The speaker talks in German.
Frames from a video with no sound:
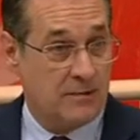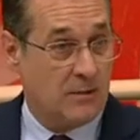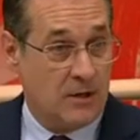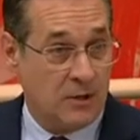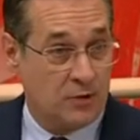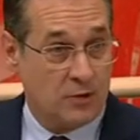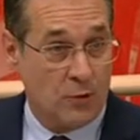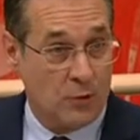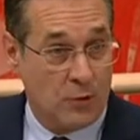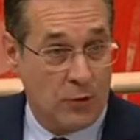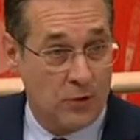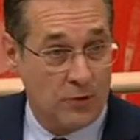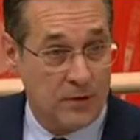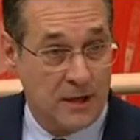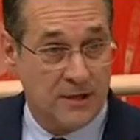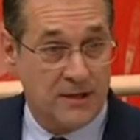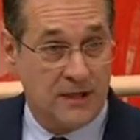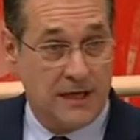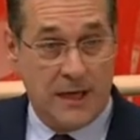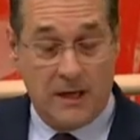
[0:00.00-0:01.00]
Auch so könnte
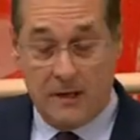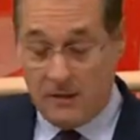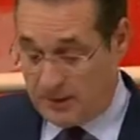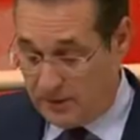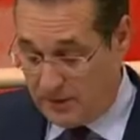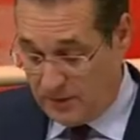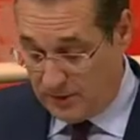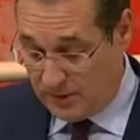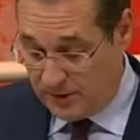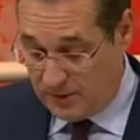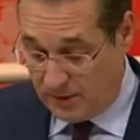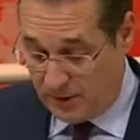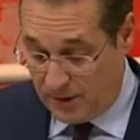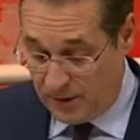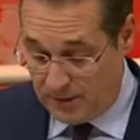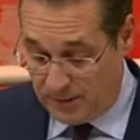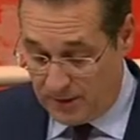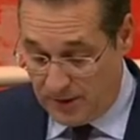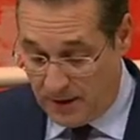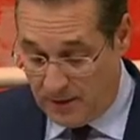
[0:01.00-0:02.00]
sie lauten oder sie
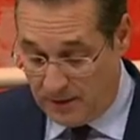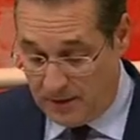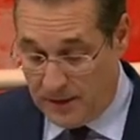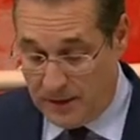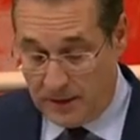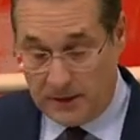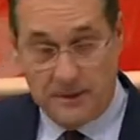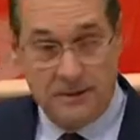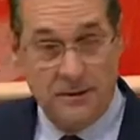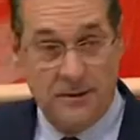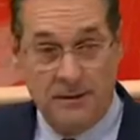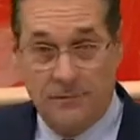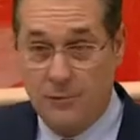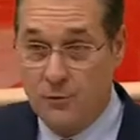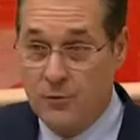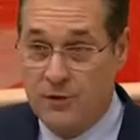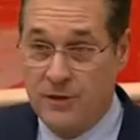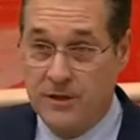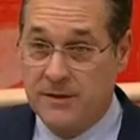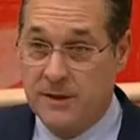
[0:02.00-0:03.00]
könnte auch lauten, ihr
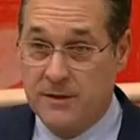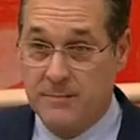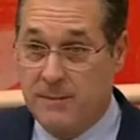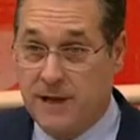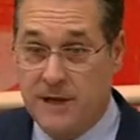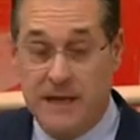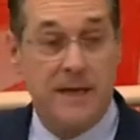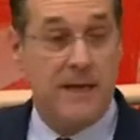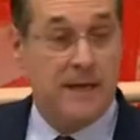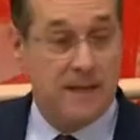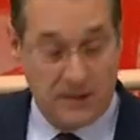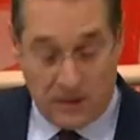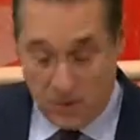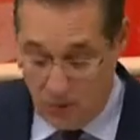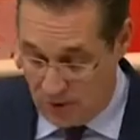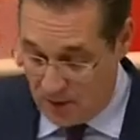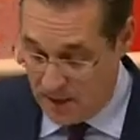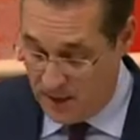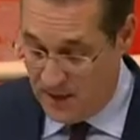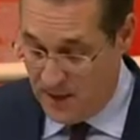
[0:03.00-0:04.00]
Wunsch ist es, mehr
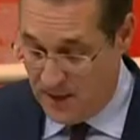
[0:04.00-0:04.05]
Linksruck